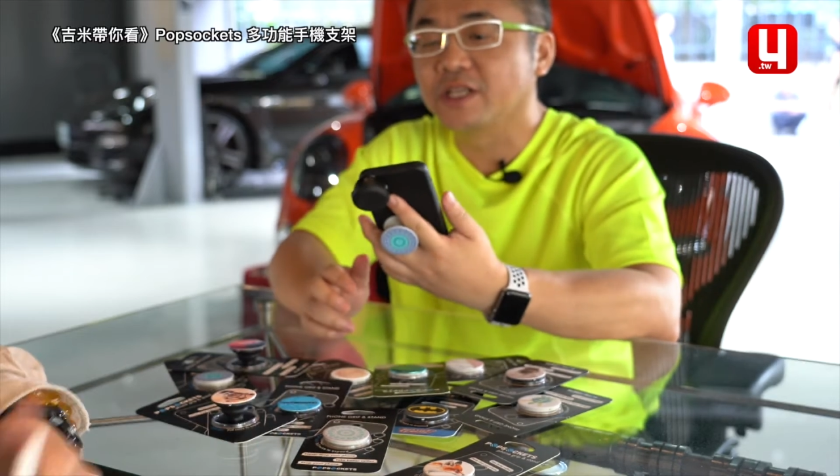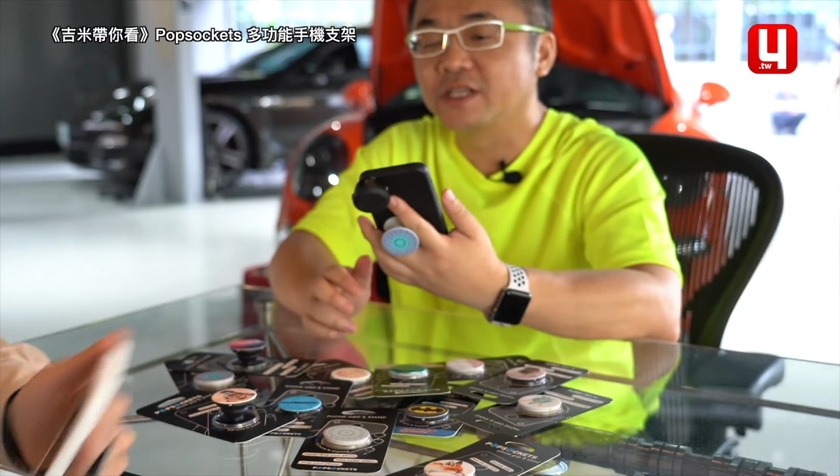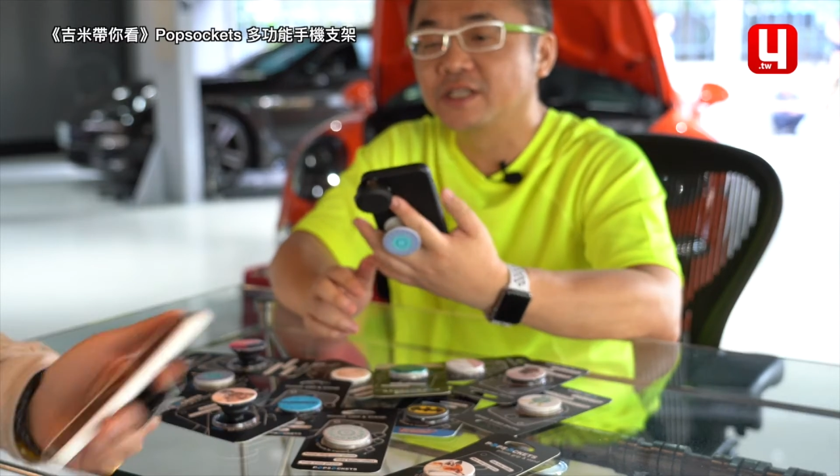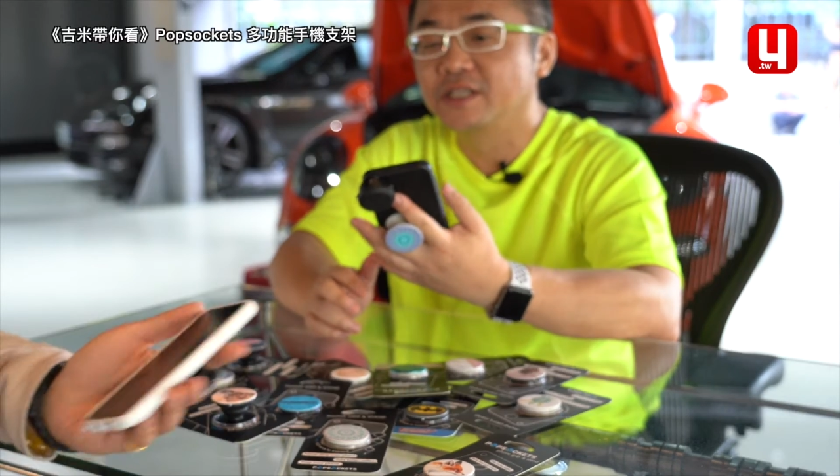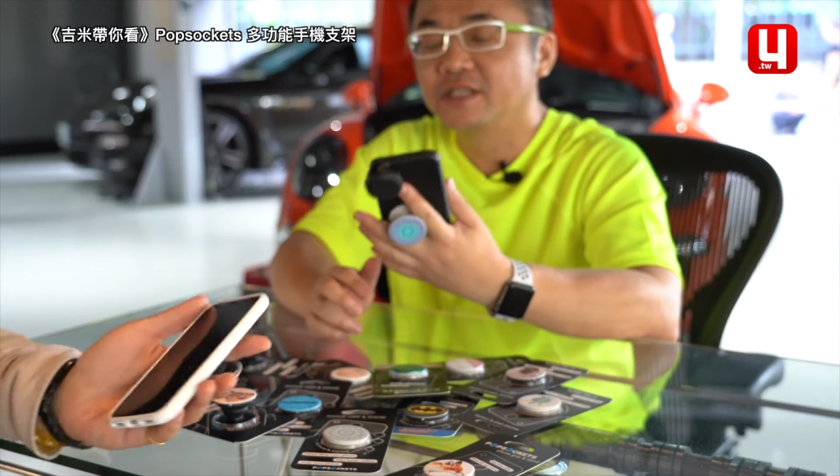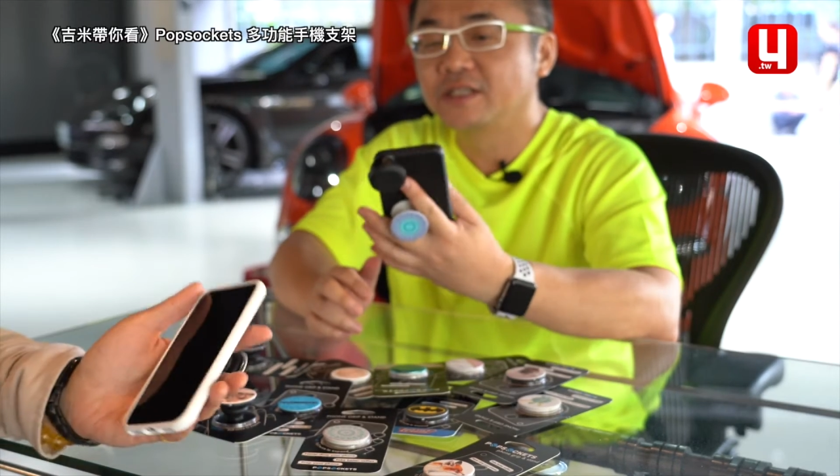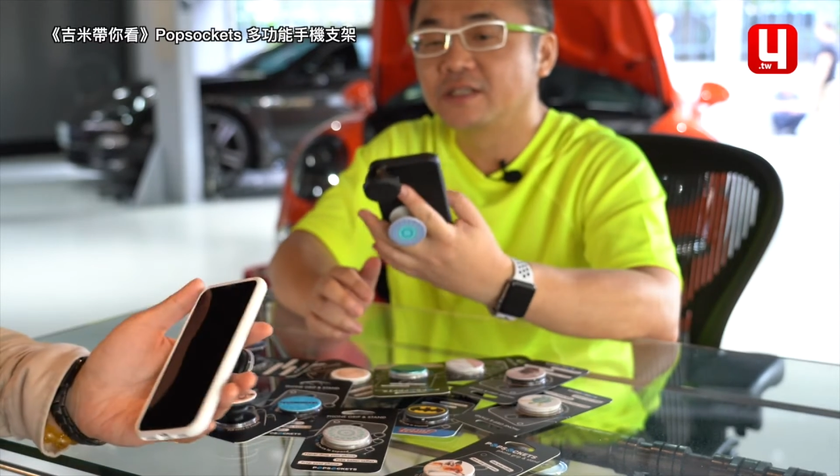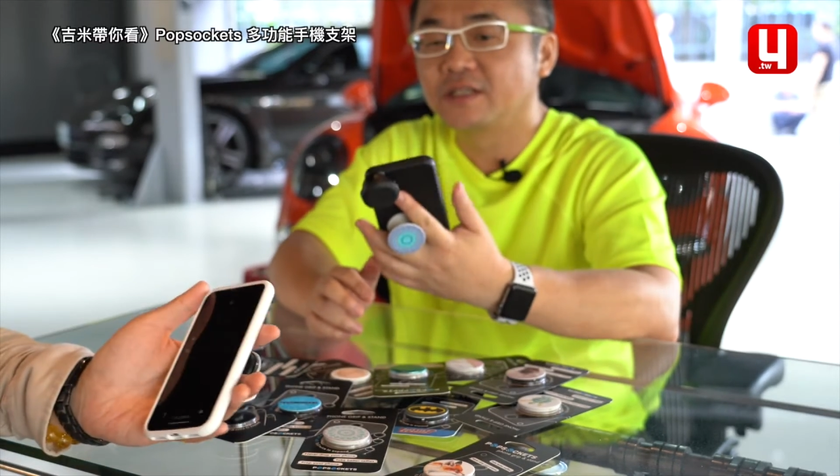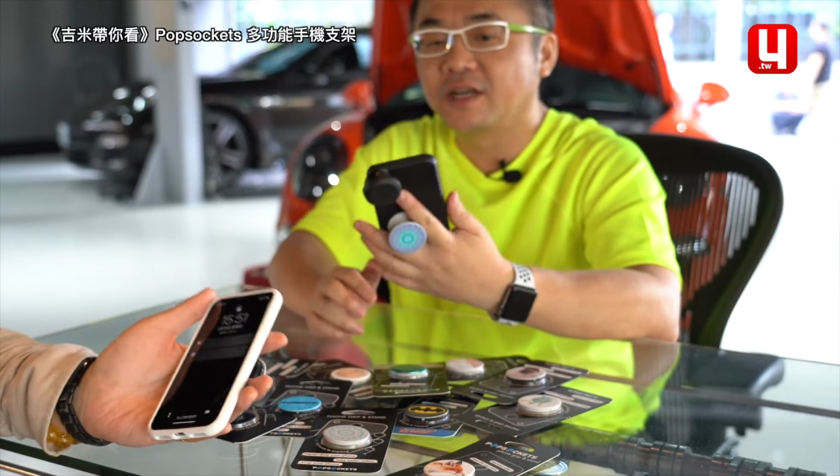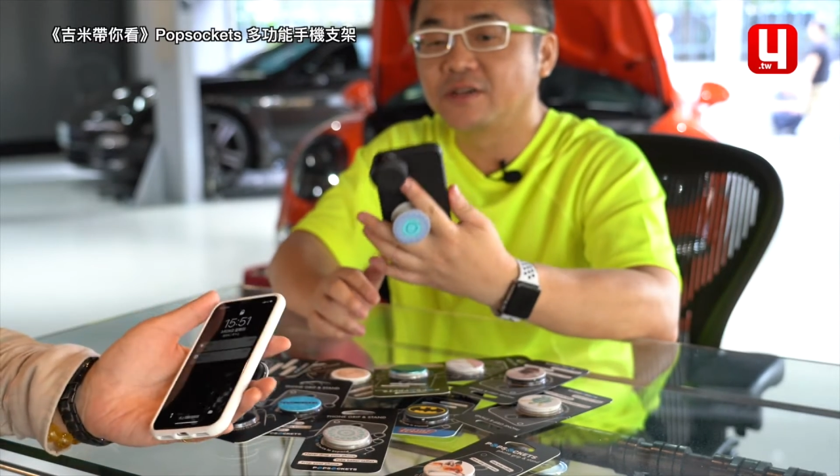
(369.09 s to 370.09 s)
嗯，
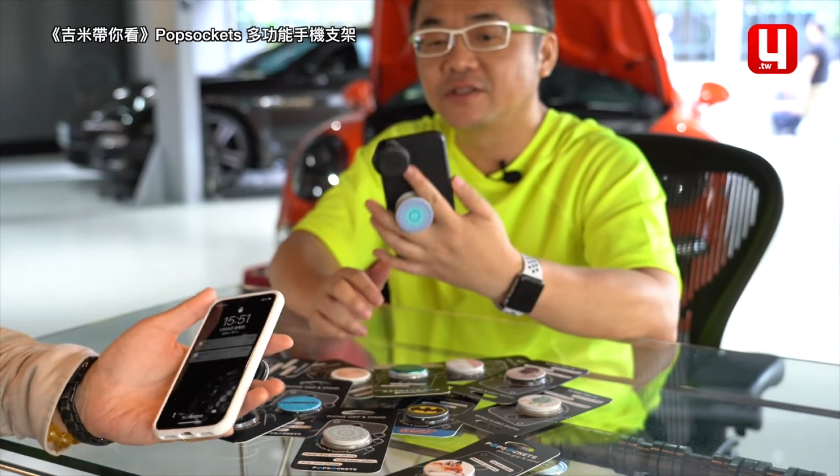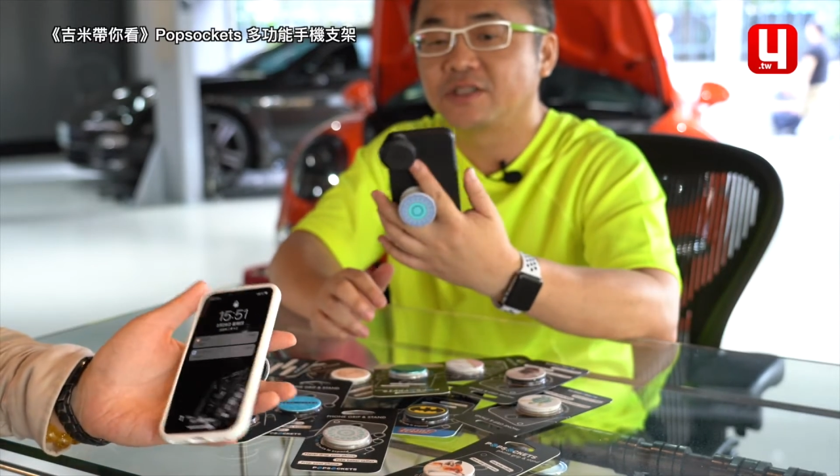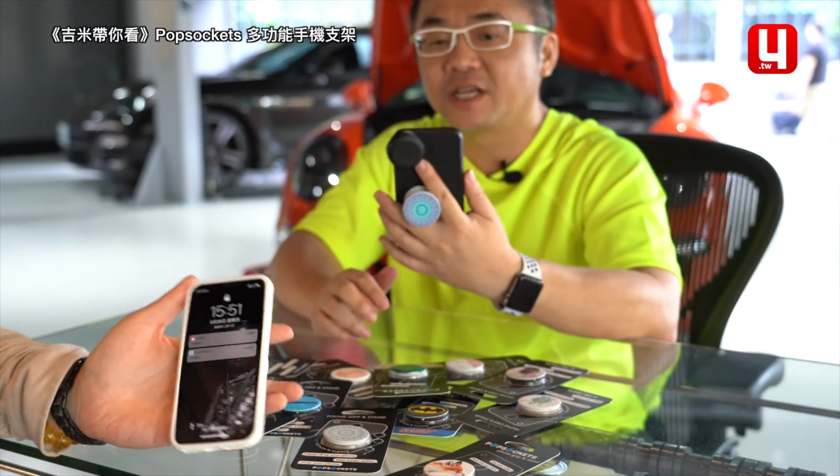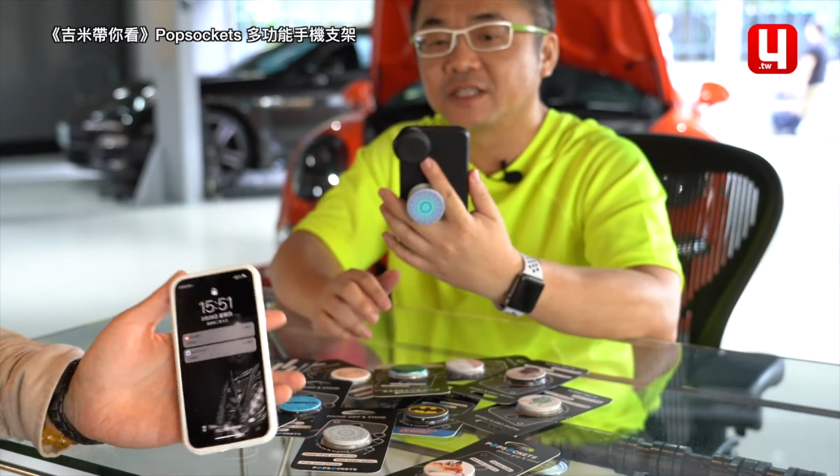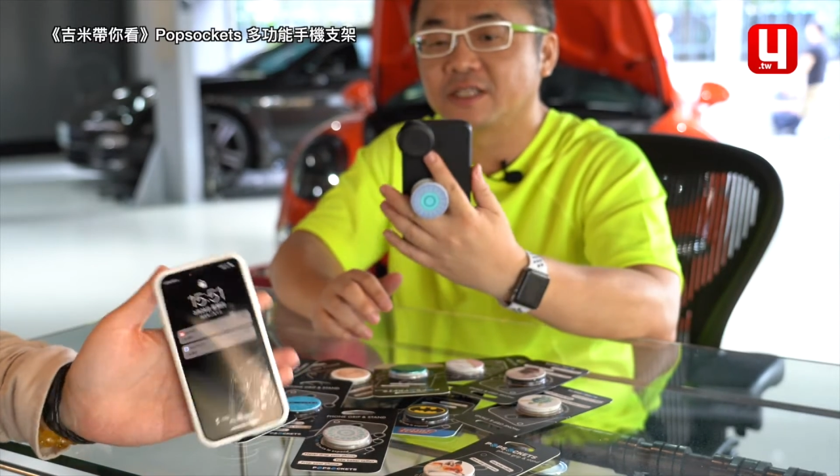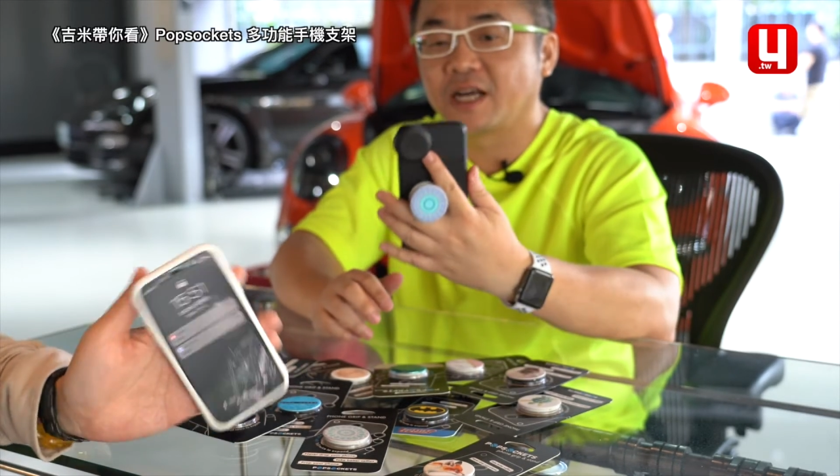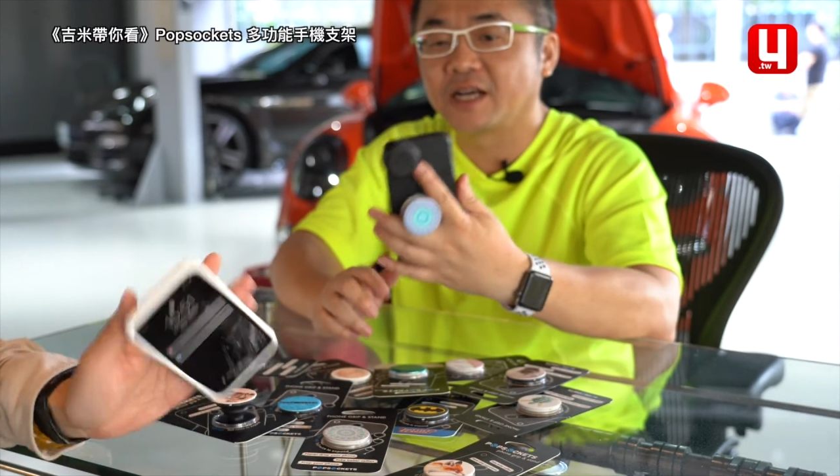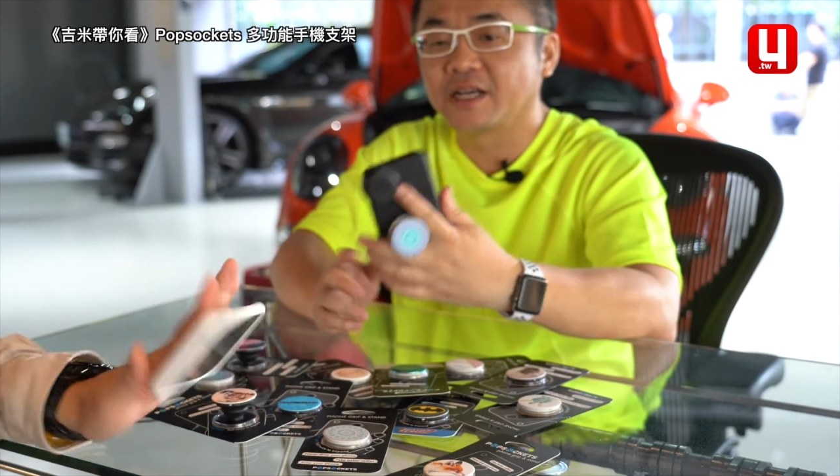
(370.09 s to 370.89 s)
然后就这样子拿。